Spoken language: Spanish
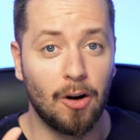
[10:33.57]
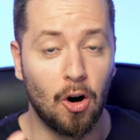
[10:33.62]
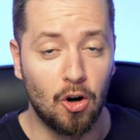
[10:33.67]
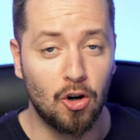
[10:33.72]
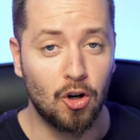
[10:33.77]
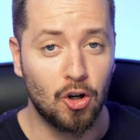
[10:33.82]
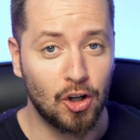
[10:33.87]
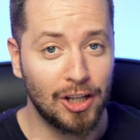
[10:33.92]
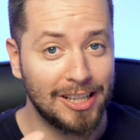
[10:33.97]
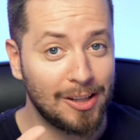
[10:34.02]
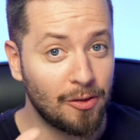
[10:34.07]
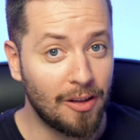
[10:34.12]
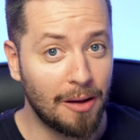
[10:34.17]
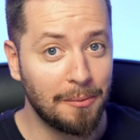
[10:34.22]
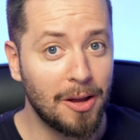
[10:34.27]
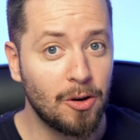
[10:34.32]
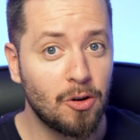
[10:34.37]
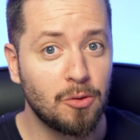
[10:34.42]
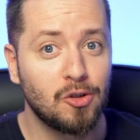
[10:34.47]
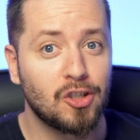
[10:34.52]
Ojo, que
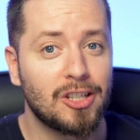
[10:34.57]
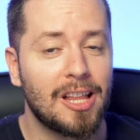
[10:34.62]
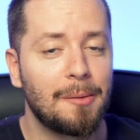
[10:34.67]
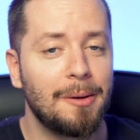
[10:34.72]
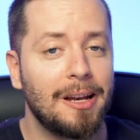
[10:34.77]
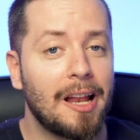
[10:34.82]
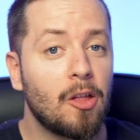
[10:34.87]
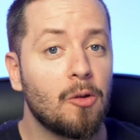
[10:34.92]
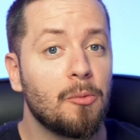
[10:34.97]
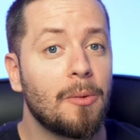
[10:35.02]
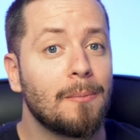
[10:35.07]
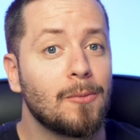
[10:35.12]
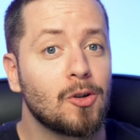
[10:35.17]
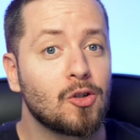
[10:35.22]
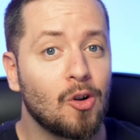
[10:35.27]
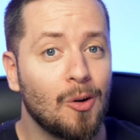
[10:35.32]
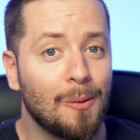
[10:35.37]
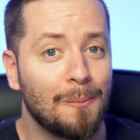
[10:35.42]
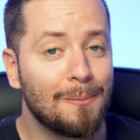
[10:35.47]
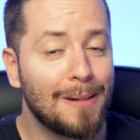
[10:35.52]
todavía no hemos terminado, vamos
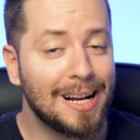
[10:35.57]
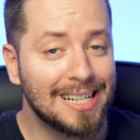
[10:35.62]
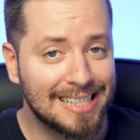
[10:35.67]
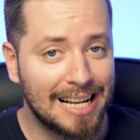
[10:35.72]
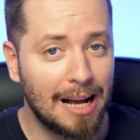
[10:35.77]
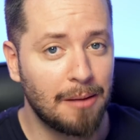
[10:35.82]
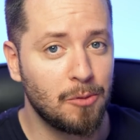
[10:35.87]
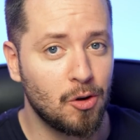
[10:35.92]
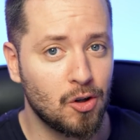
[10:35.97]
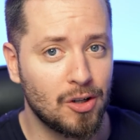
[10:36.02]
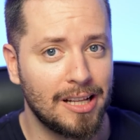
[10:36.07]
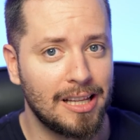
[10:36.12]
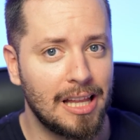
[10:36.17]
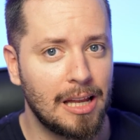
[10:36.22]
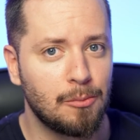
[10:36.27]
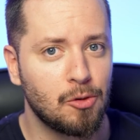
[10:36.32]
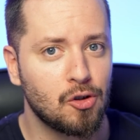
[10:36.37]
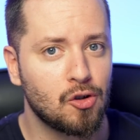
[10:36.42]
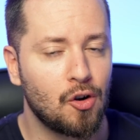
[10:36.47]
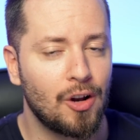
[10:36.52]
con más cambios que
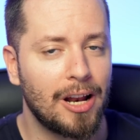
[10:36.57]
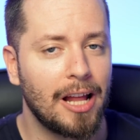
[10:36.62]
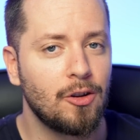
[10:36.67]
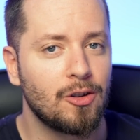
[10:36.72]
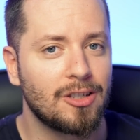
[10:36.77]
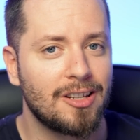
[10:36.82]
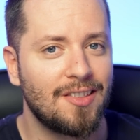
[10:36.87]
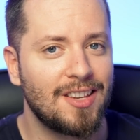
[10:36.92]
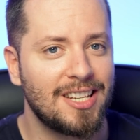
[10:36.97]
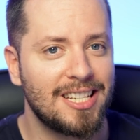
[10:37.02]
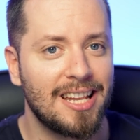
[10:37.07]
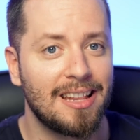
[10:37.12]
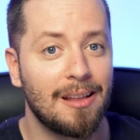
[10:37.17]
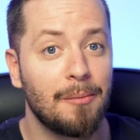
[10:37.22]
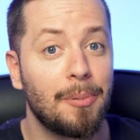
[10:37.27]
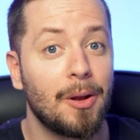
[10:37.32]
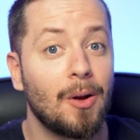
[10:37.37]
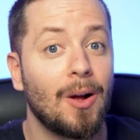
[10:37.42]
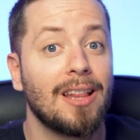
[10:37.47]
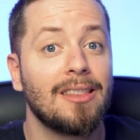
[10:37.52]
tenemos con iOS 17,
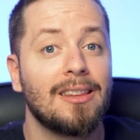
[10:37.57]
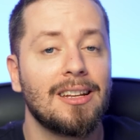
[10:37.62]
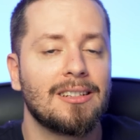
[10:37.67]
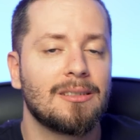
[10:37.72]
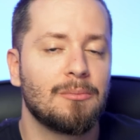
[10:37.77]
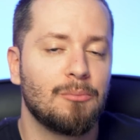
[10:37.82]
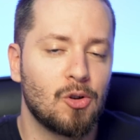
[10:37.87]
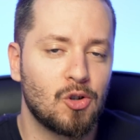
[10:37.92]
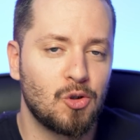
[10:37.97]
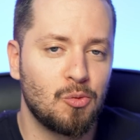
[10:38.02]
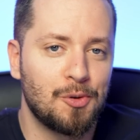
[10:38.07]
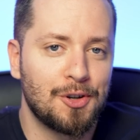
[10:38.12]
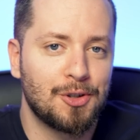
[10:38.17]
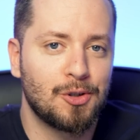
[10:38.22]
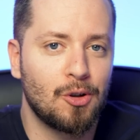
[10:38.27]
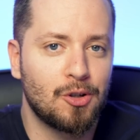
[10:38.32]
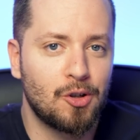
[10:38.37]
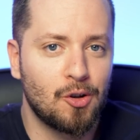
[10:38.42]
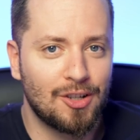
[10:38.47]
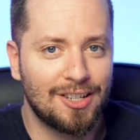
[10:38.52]
pero antes, por
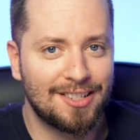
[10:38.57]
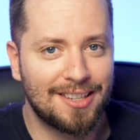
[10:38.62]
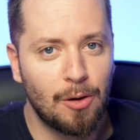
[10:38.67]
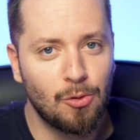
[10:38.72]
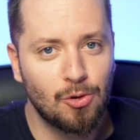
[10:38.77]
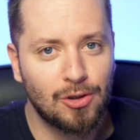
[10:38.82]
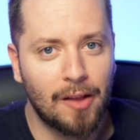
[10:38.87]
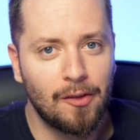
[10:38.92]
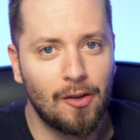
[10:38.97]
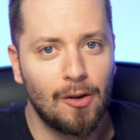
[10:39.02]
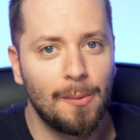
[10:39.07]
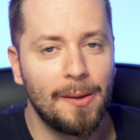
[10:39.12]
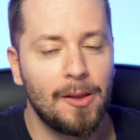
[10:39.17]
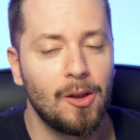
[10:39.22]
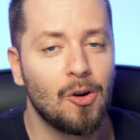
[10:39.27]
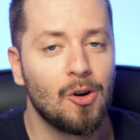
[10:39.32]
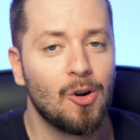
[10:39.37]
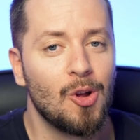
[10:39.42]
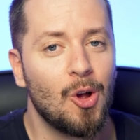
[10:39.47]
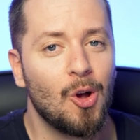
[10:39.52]
supuesto, si os está gustando el
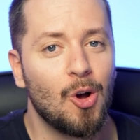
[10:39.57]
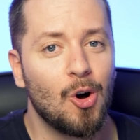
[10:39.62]
vídeo,